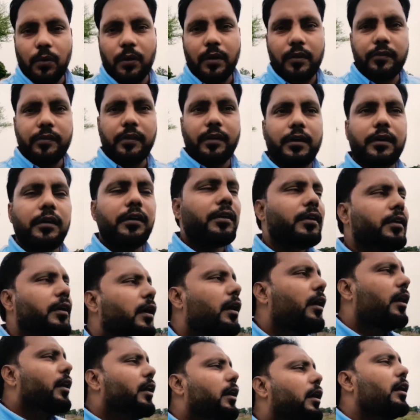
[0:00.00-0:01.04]
थोड़ा सा
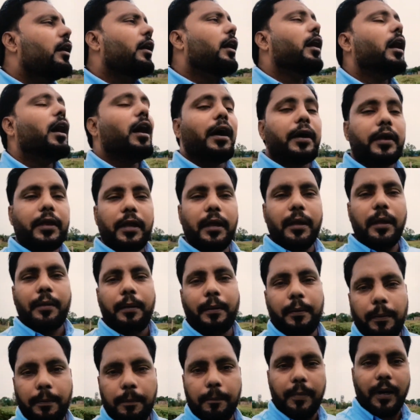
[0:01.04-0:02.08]
आगे
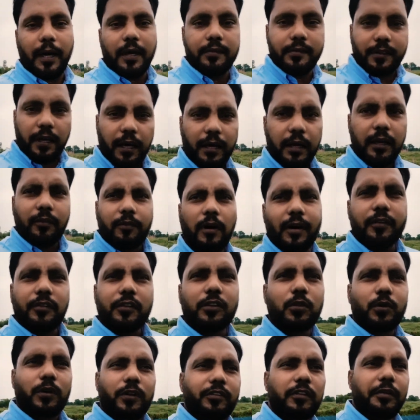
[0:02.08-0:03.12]
बाज़ार है वहाँ
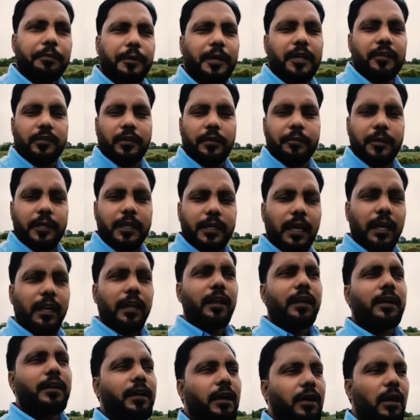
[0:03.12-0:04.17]
से थोड़ा सा पैसा भी
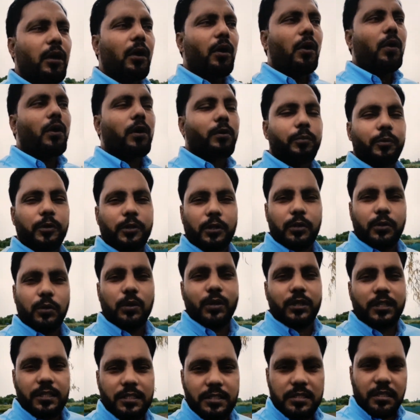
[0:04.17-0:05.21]
निकालना है और मुझे दो
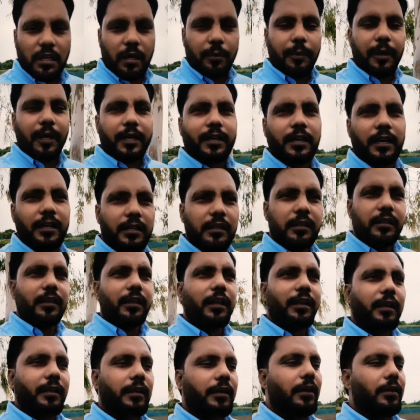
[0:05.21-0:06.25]
तीन सामान
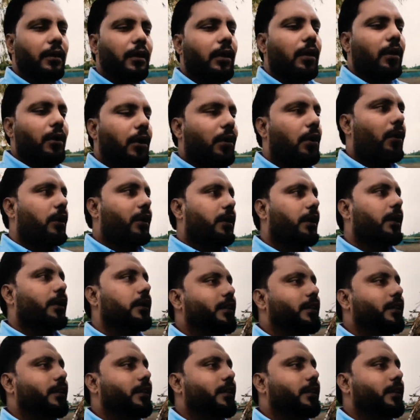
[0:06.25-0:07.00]
खरीदना है तो